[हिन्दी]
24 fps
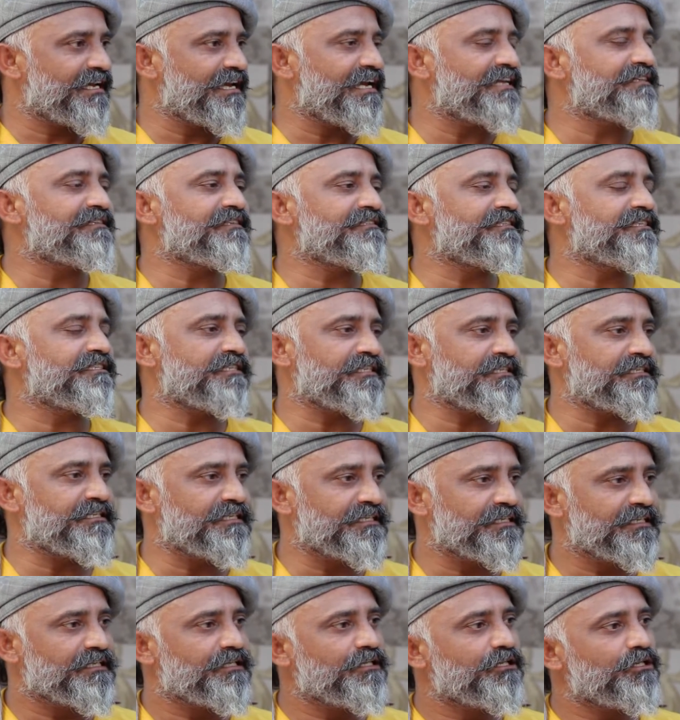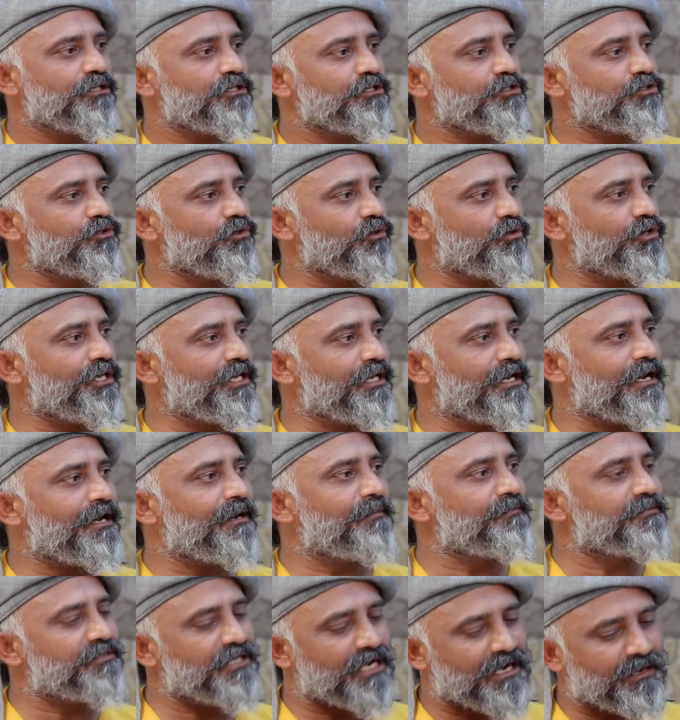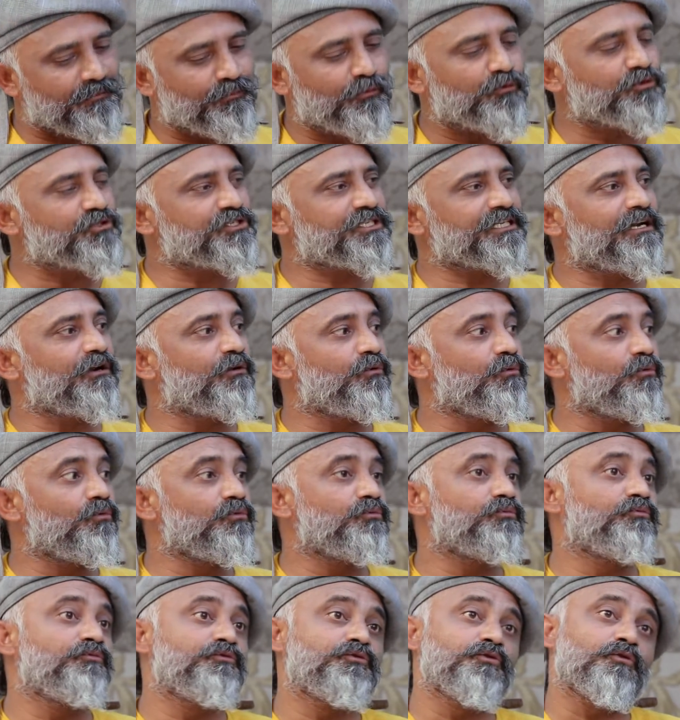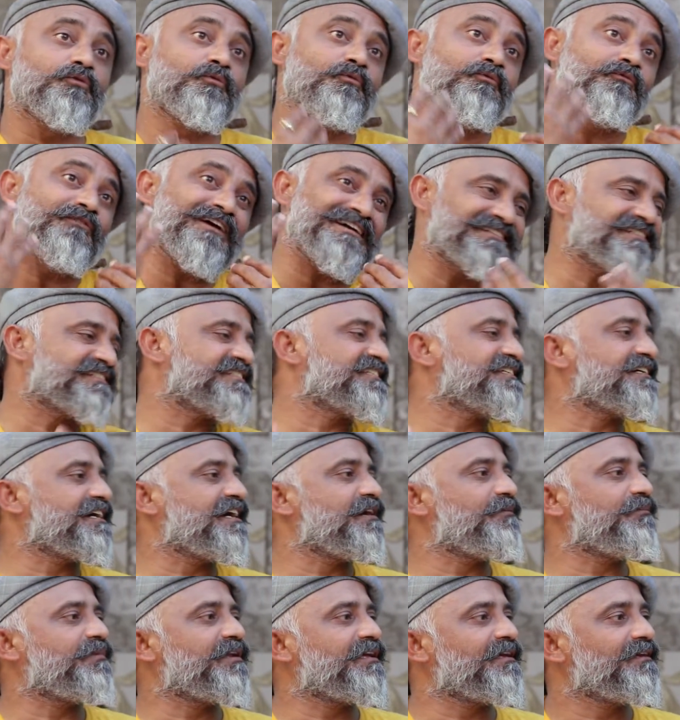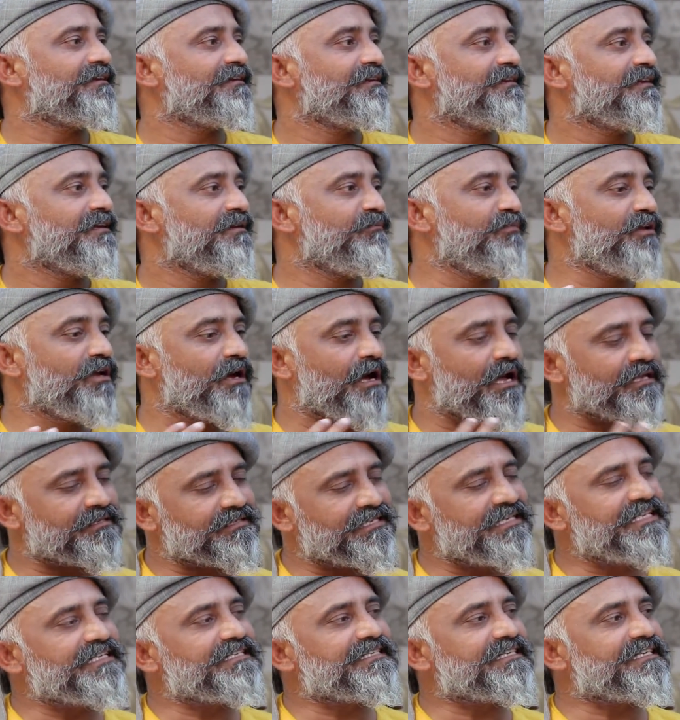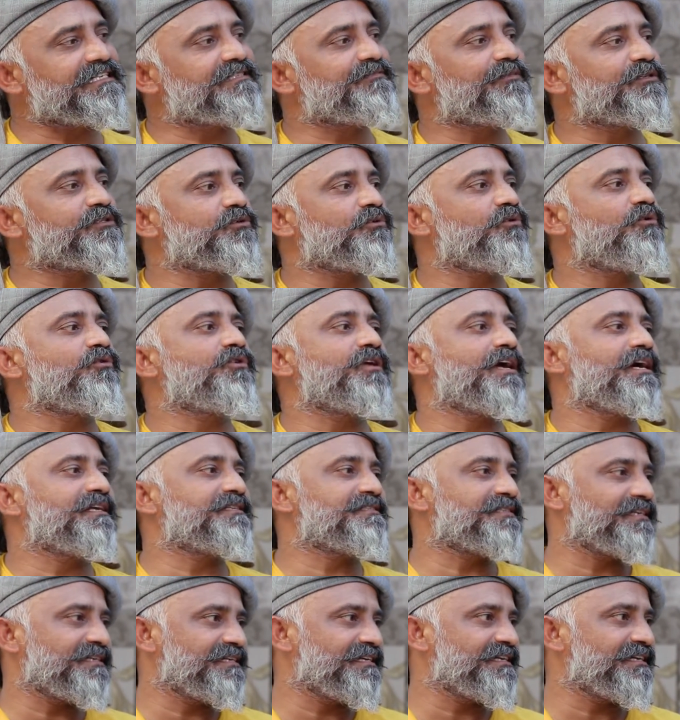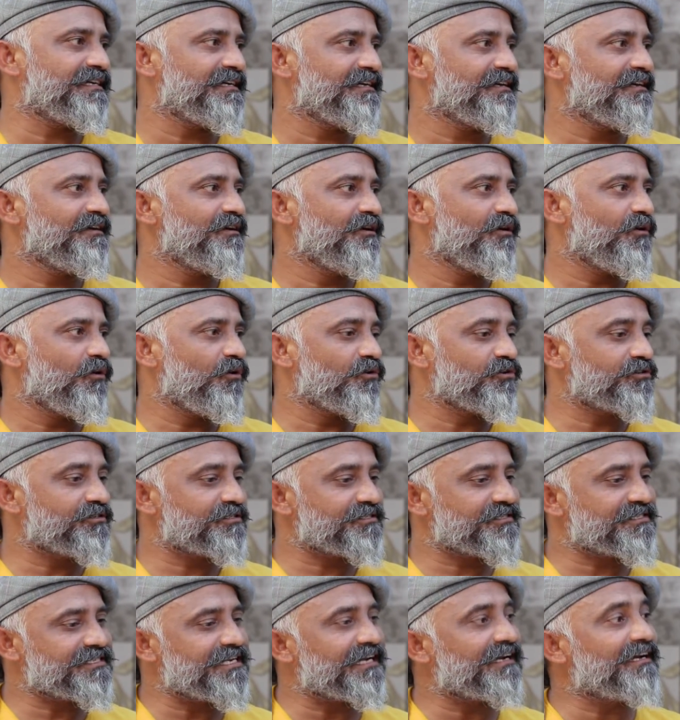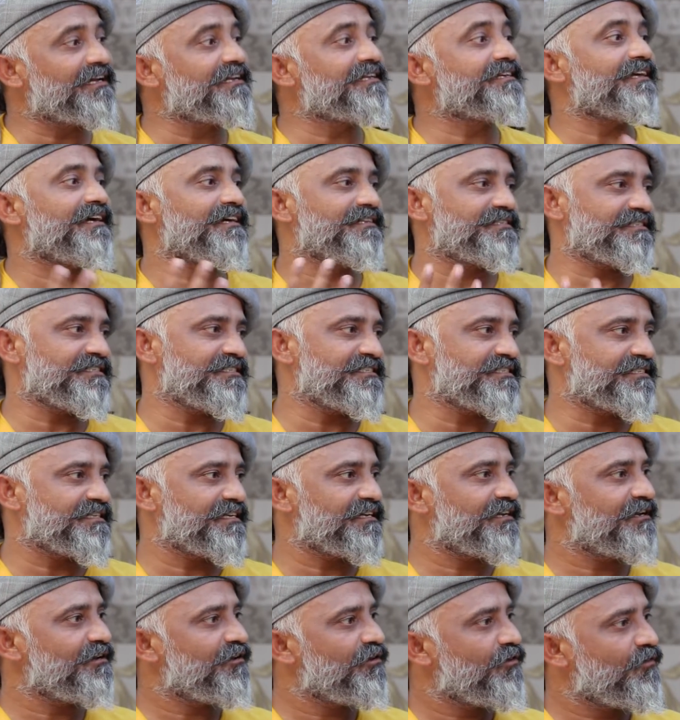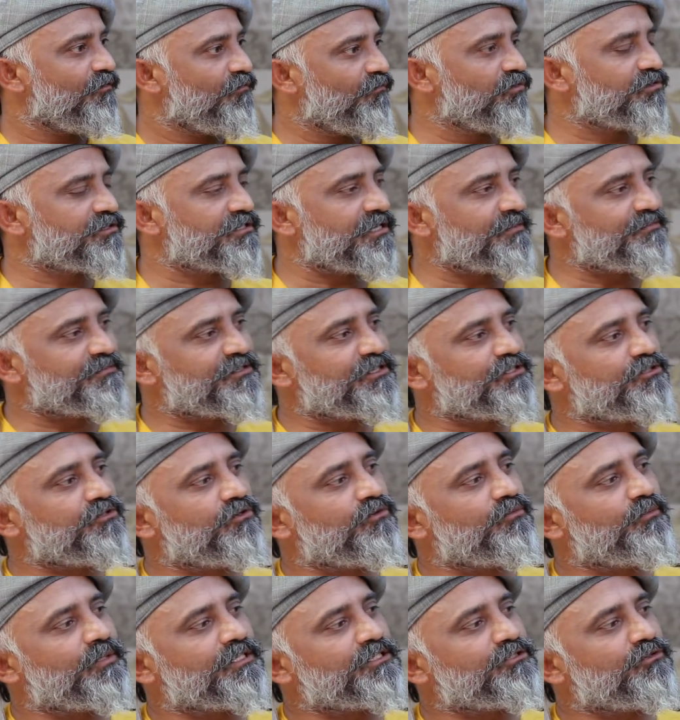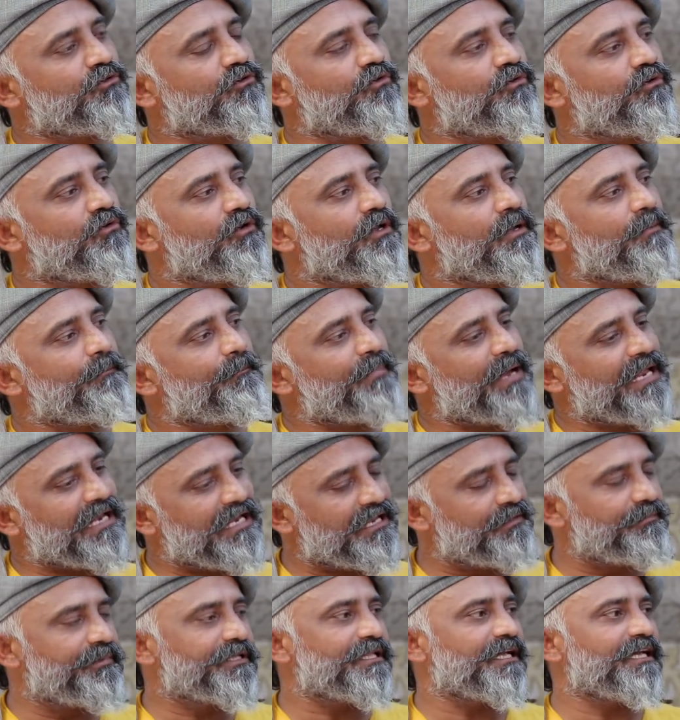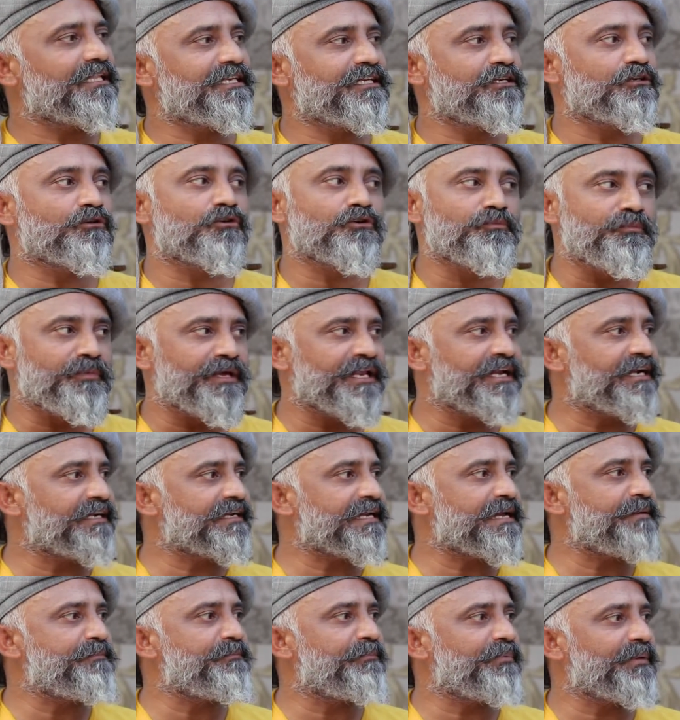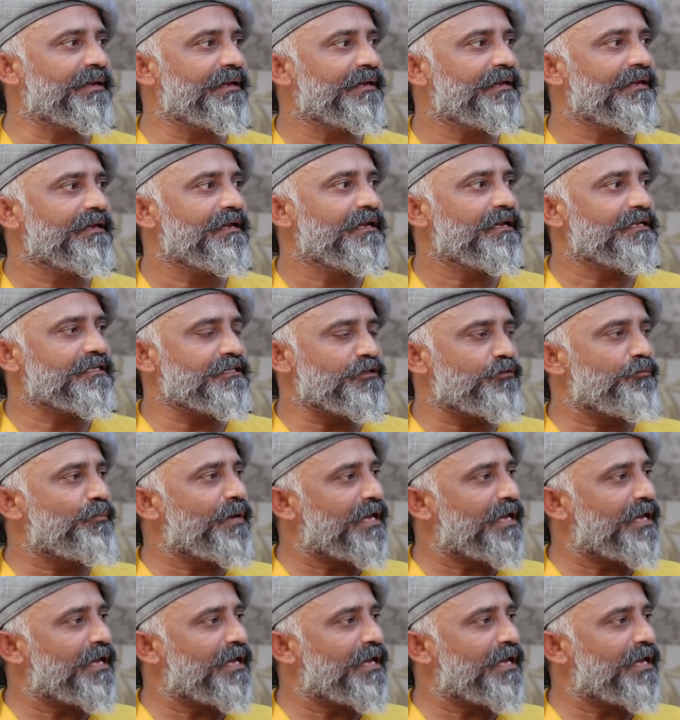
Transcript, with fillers: ऐसी ऐसी चीज़ें जो कि हम जहाँ पहुँचे हैं जो वहाँ से सीखा हमने भी असली चीज़ बच्चों को क्या चाहिए और स्ट्रगल क्या चीज़ है वो सब चीज़ों बच्चों को पहले ही बता देंगे क्योंकि मेरे टाइम पे जो